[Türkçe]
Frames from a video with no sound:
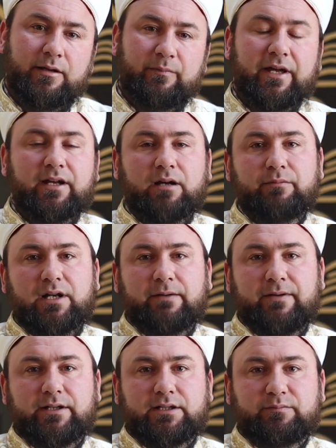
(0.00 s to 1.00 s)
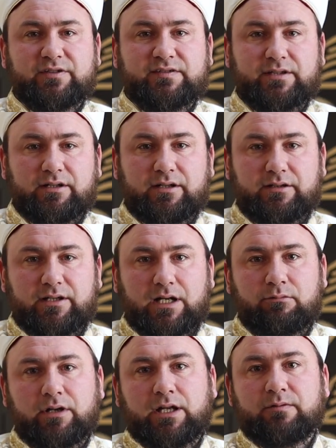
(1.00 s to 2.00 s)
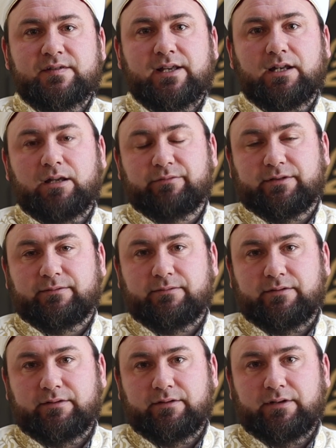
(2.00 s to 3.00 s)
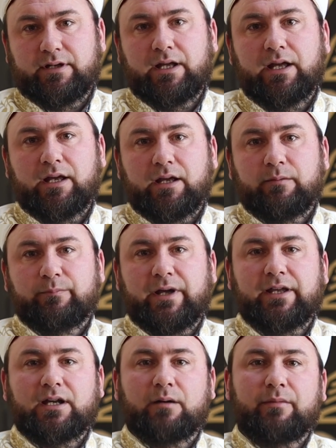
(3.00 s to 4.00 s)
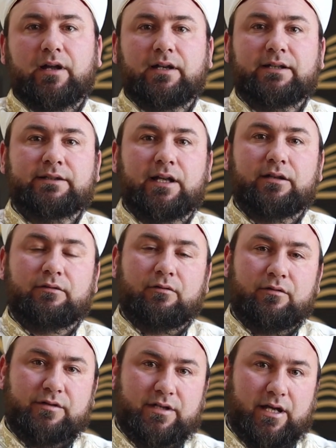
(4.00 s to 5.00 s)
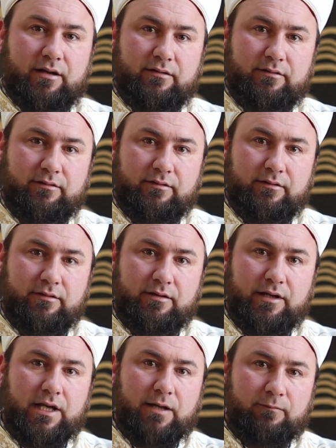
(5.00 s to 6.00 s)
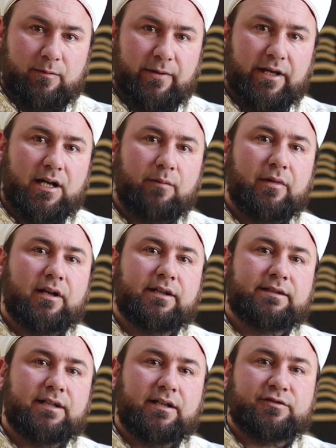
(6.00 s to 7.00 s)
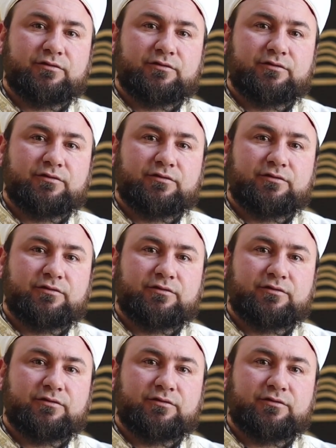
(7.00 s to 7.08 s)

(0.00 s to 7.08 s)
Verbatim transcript: Peygamber Efendimiz sallallahu aleyhi ve sellemin peygamberlikten önce ve peygamberlikten